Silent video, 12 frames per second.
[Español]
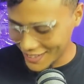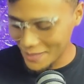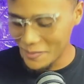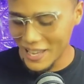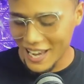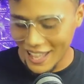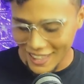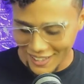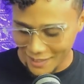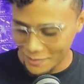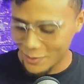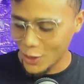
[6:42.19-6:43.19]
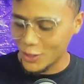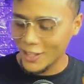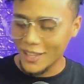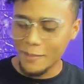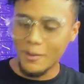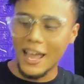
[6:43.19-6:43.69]
Mira, yo estoy
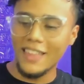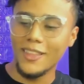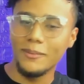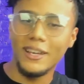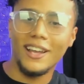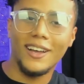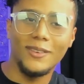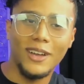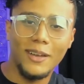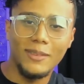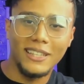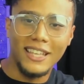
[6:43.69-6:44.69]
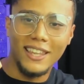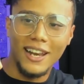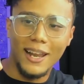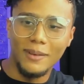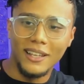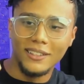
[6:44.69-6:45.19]
temblando, mira como que me tiene
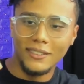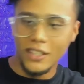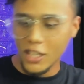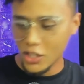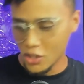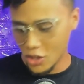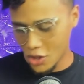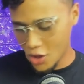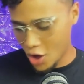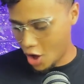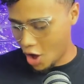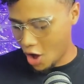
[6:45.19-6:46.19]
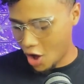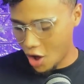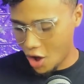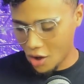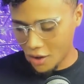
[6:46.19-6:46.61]
la mano. No.